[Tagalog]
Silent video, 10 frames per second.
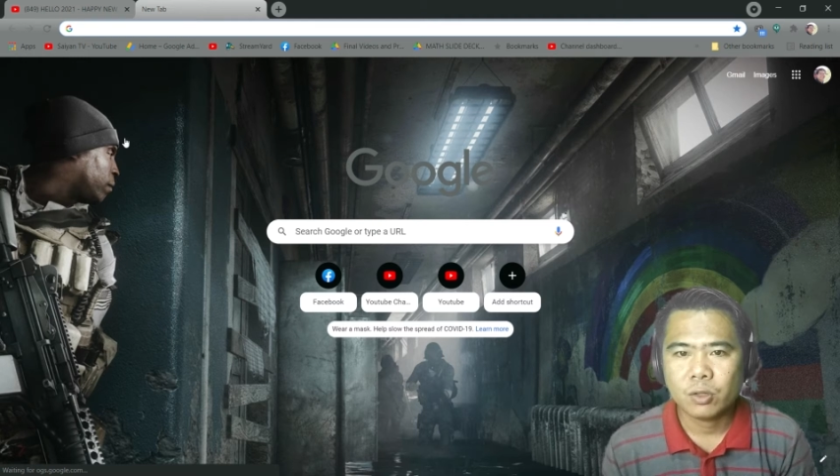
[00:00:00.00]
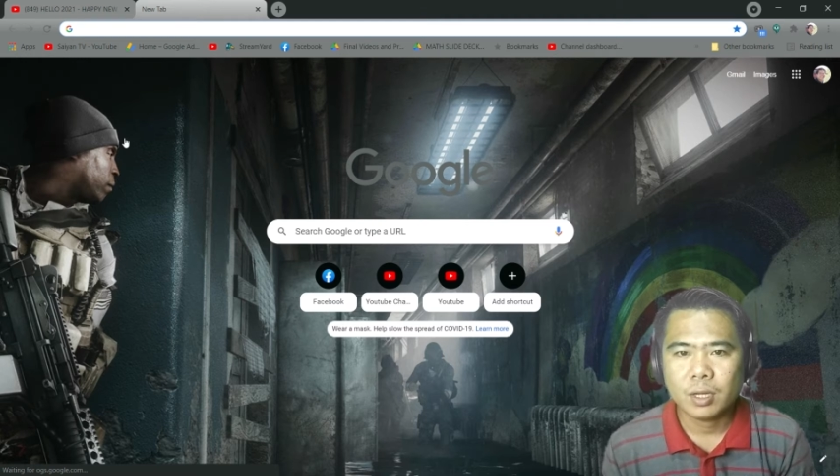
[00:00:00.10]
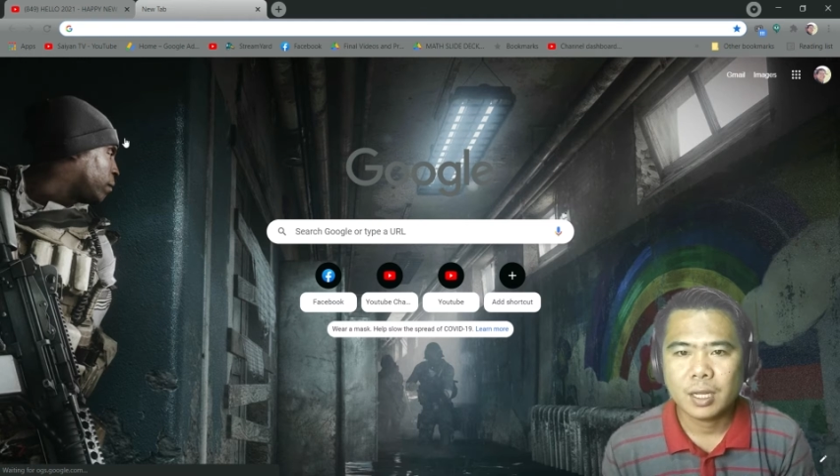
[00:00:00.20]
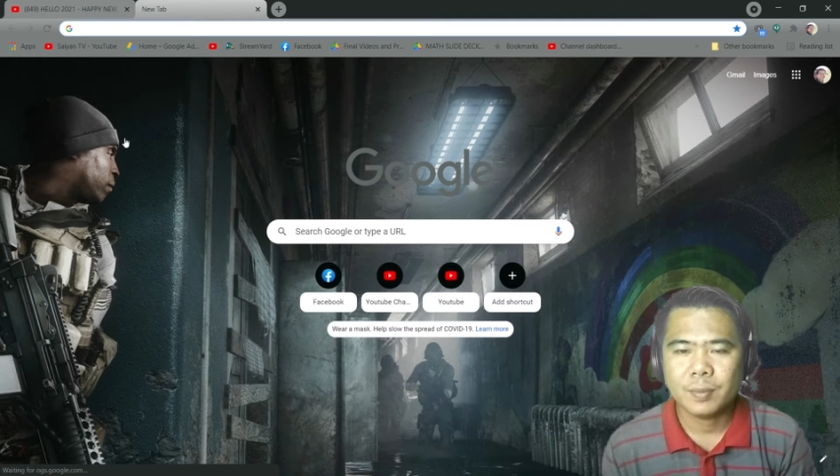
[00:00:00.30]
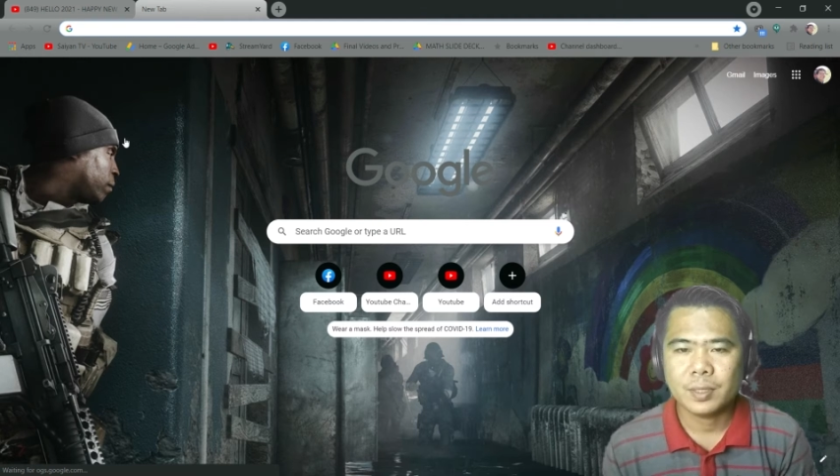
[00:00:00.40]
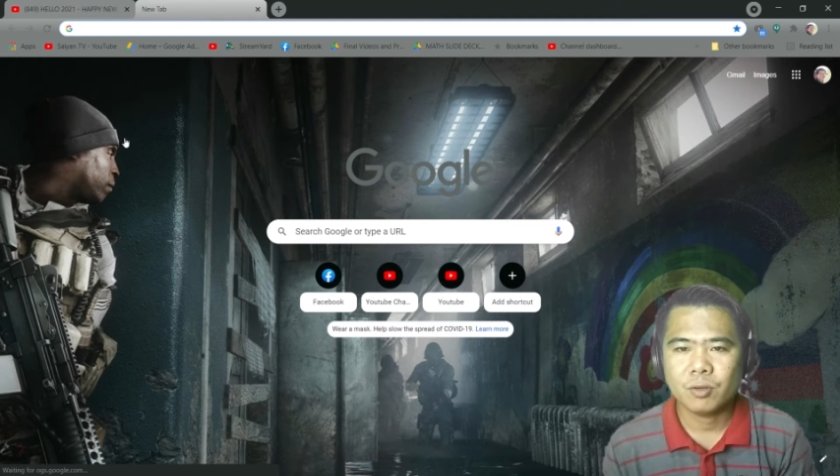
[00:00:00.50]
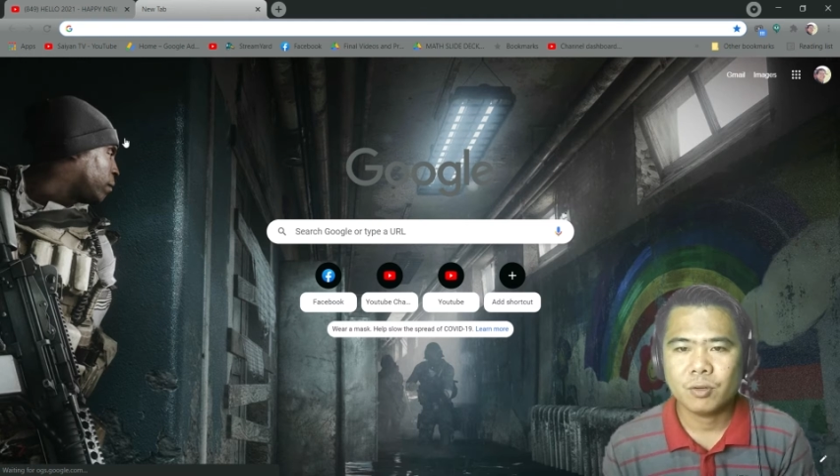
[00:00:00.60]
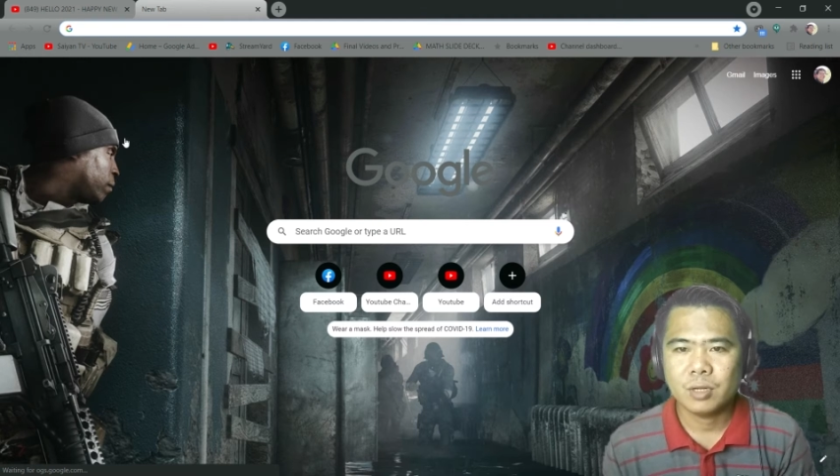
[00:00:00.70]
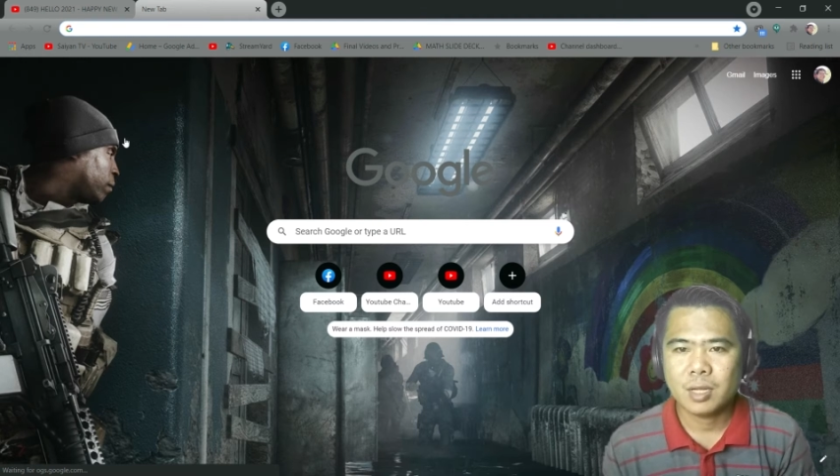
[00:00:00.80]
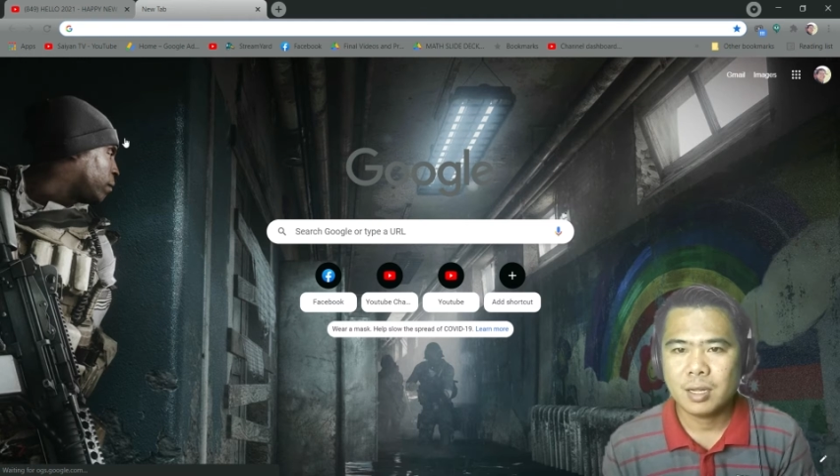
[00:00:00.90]
gagamit
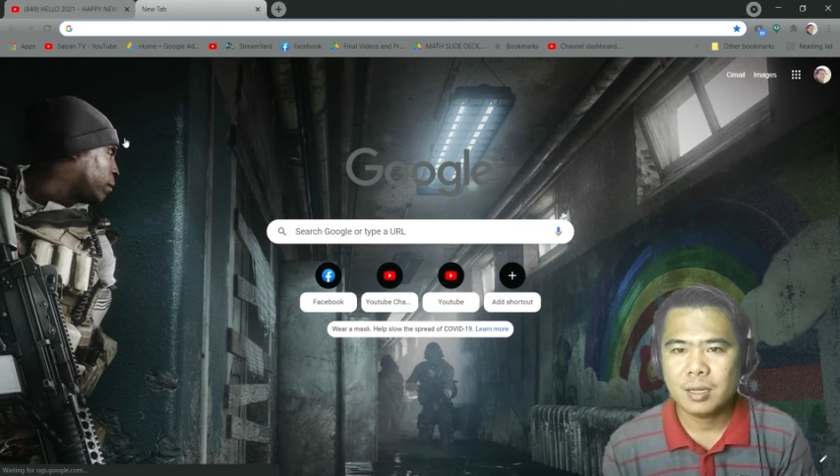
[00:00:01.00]
ako ng